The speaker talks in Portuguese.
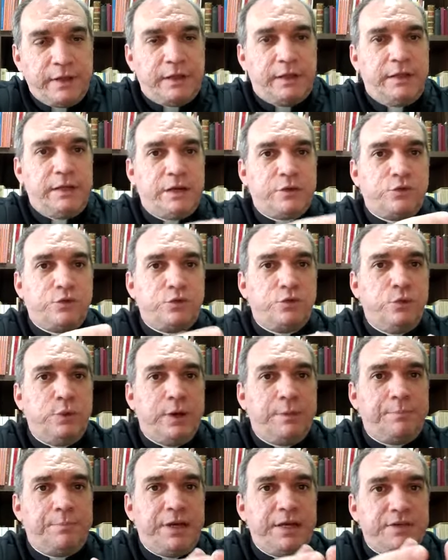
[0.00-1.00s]
e a
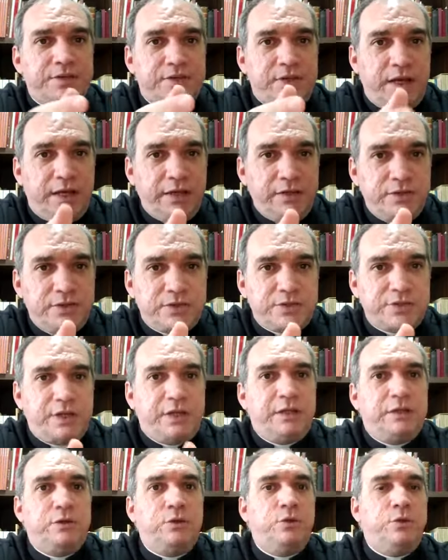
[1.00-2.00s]
sua
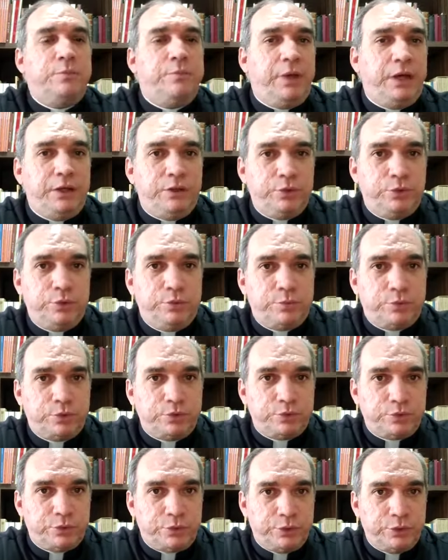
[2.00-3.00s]
presença no meio do
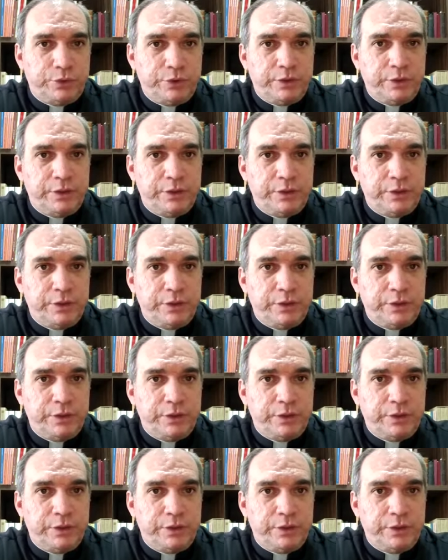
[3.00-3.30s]
mundo.